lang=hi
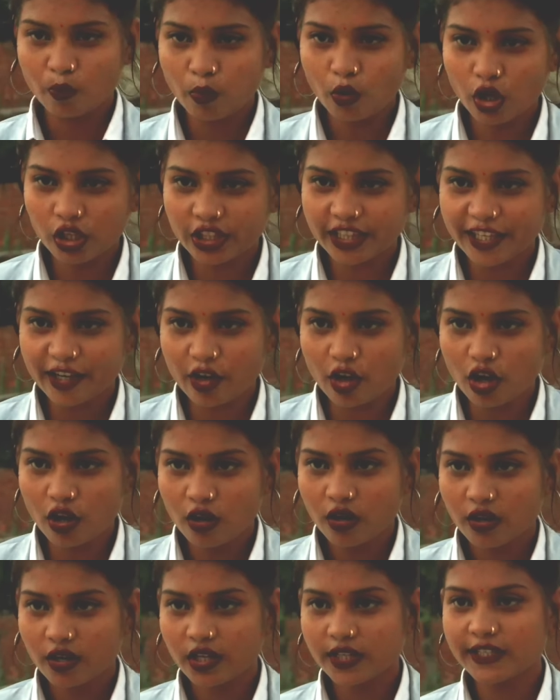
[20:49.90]
बोलते हो
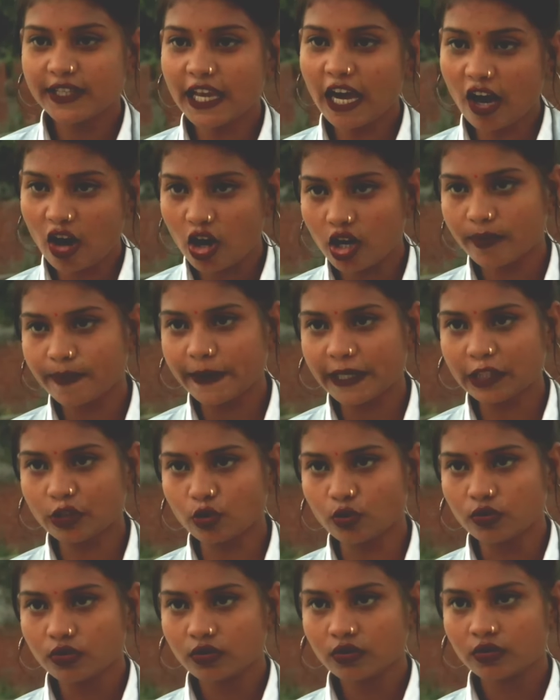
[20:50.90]
या और
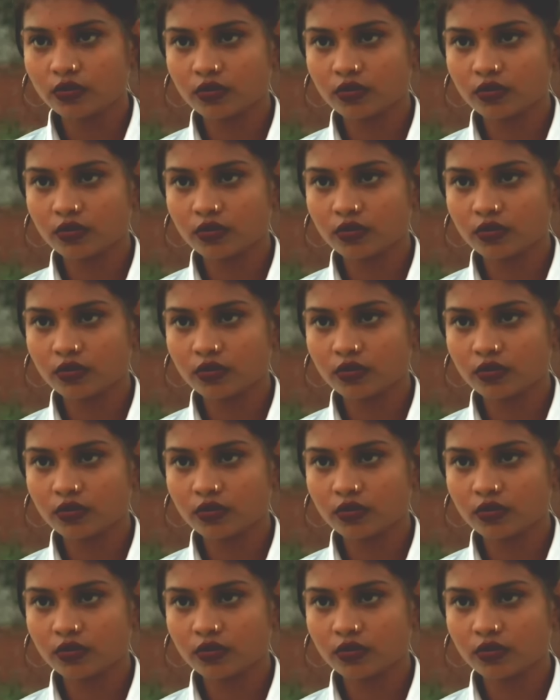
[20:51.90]
पीटू